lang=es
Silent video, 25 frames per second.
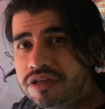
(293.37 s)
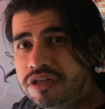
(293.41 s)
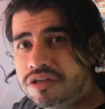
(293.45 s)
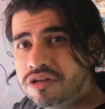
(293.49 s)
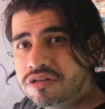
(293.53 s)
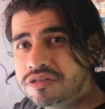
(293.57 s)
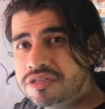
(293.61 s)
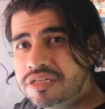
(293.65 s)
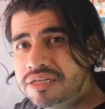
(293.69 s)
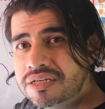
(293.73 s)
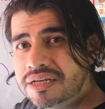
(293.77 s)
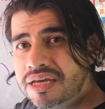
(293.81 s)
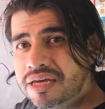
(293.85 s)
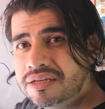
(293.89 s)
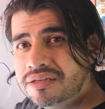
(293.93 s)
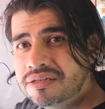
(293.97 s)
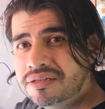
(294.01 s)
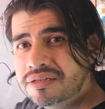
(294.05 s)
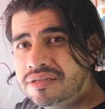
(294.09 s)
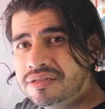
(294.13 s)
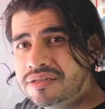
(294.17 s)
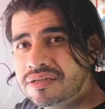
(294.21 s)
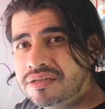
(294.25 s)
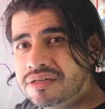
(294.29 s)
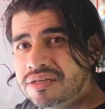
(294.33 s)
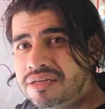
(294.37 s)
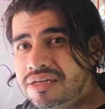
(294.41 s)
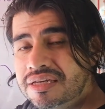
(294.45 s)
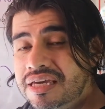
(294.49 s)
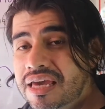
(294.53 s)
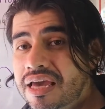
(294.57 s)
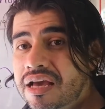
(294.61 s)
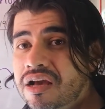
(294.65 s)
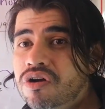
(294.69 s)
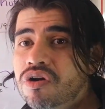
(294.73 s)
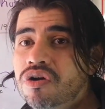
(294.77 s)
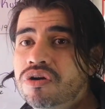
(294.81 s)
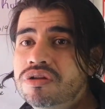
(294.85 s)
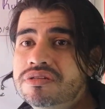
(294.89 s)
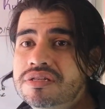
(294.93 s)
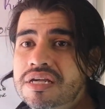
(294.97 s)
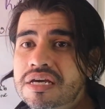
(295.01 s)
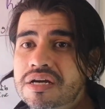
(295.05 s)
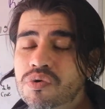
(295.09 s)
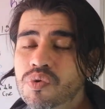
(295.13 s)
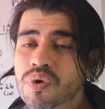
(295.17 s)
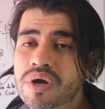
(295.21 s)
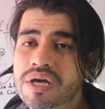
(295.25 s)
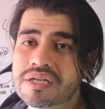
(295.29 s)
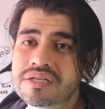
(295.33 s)
Tenochtitlán y en
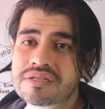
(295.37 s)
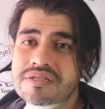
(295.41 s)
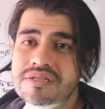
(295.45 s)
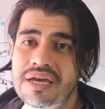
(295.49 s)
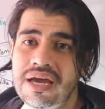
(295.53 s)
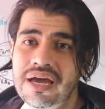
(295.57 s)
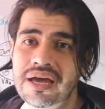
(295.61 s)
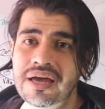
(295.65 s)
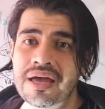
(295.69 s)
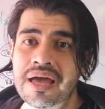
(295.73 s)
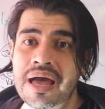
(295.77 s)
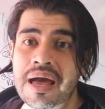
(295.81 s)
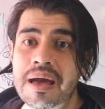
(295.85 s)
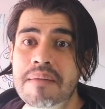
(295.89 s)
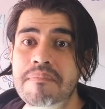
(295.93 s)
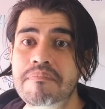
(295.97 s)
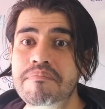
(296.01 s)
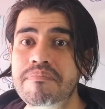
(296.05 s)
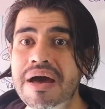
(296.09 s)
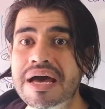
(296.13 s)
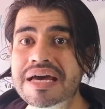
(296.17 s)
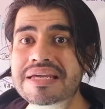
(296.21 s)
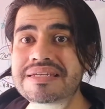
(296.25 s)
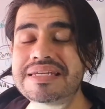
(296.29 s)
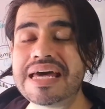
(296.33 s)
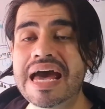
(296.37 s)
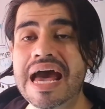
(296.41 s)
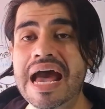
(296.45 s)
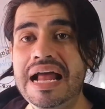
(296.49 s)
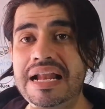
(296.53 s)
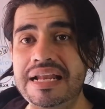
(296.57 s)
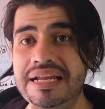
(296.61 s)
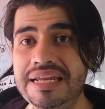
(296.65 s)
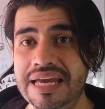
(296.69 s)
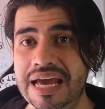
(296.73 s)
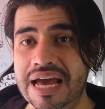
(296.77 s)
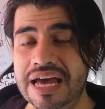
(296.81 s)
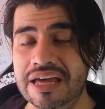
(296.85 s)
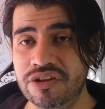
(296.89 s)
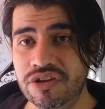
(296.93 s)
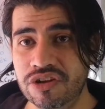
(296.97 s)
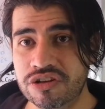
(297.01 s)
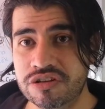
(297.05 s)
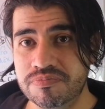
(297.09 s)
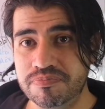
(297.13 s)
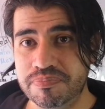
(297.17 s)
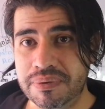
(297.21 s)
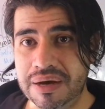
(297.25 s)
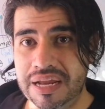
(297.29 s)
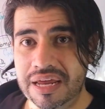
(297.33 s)
consecuencia más
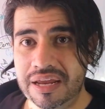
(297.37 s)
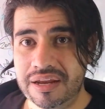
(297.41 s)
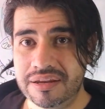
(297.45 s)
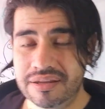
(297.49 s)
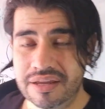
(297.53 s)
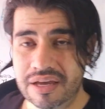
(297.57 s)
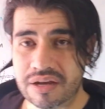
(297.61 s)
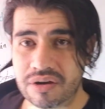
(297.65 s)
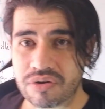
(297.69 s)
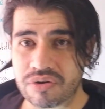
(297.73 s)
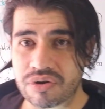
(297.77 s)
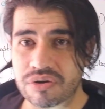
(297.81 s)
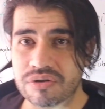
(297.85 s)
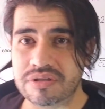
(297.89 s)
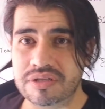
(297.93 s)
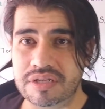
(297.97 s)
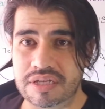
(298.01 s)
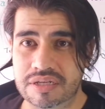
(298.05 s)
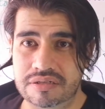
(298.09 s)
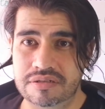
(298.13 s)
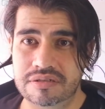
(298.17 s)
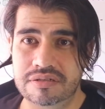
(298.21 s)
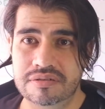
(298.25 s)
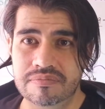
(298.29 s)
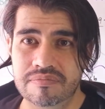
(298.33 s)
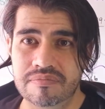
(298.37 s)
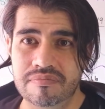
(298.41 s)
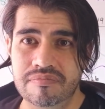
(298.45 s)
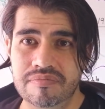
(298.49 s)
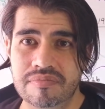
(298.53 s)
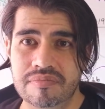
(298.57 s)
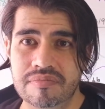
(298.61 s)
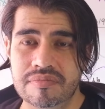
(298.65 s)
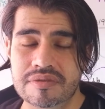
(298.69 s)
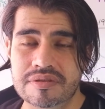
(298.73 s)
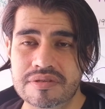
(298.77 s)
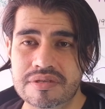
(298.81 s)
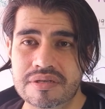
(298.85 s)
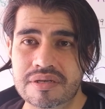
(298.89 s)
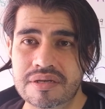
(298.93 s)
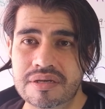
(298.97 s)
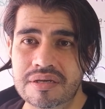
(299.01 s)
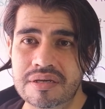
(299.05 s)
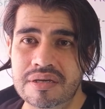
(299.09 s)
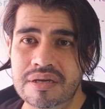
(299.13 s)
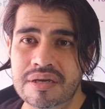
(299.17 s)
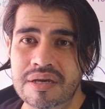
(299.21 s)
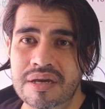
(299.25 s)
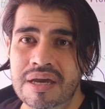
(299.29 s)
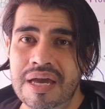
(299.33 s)
aliados para Hernán Cortés.
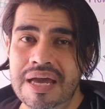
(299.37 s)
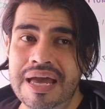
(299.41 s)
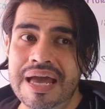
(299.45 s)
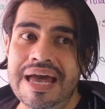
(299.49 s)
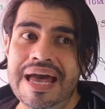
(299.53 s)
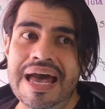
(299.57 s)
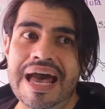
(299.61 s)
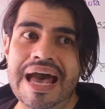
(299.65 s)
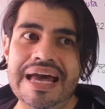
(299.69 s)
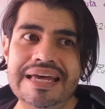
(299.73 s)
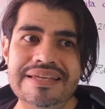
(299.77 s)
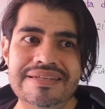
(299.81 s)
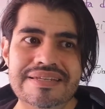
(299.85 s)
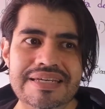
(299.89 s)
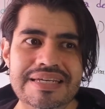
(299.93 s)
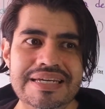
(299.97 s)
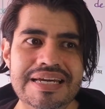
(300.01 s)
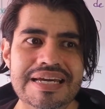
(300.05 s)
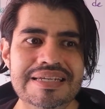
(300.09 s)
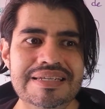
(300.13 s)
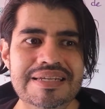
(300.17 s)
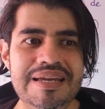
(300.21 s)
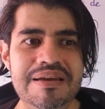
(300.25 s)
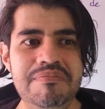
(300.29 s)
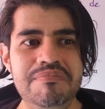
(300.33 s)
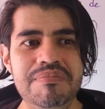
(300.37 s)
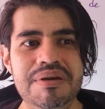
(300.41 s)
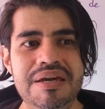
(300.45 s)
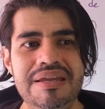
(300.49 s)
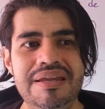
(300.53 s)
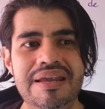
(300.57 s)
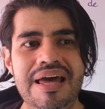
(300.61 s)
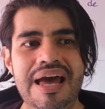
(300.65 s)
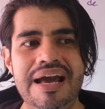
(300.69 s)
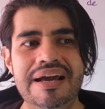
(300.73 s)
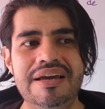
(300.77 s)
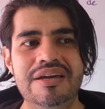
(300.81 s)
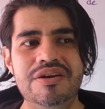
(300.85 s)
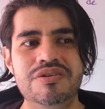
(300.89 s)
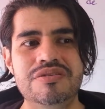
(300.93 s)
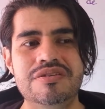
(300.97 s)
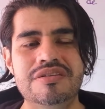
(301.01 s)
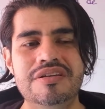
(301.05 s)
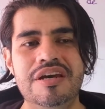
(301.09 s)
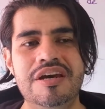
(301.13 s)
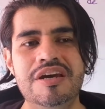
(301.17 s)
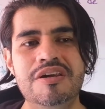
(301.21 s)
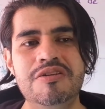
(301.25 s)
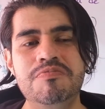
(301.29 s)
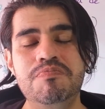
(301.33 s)
¿sí? Así que también aquí
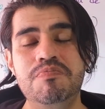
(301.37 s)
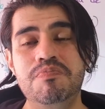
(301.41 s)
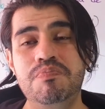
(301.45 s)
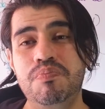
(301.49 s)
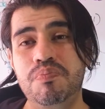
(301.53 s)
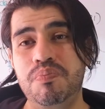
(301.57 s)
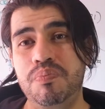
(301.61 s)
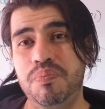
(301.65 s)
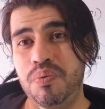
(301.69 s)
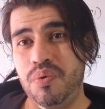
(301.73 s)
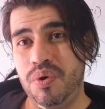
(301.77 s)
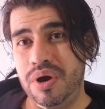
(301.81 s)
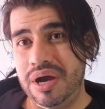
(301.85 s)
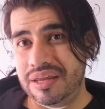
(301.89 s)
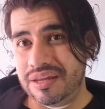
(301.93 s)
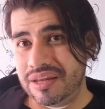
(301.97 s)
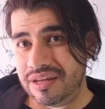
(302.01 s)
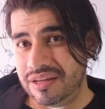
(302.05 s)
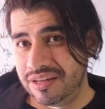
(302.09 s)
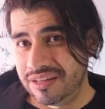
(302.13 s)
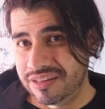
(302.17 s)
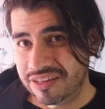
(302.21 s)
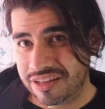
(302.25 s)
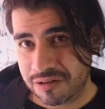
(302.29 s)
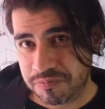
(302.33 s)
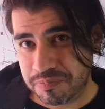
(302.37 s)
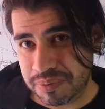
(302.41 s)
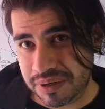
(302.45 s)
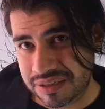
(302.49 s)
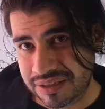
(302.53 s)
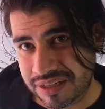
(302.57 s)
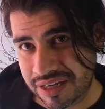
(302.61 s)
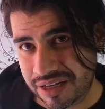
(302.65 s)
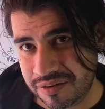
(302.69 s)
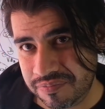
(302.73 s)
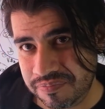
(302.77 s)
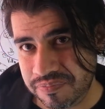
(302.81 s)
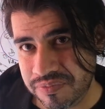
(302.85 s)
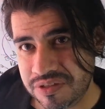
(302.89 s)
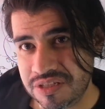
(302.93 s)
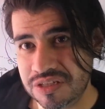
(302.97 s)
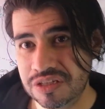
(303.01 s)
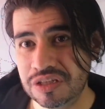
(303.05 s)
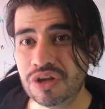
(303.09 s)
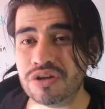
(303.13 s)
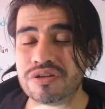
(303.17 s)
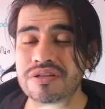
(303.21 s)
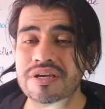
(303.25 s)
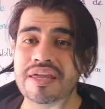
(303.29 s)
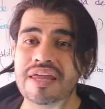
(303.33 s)
ustedes pueden interpretar. Si
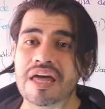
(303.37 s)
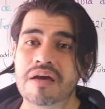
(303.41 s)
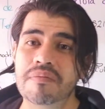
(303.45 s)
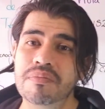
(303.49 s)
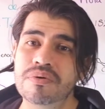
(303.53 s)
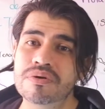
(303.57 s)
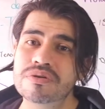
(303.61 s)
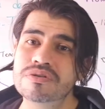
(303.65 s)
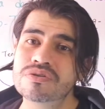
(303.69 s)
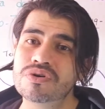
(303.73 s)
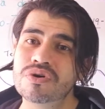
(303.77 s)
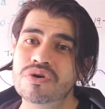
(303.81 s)
nos quedamos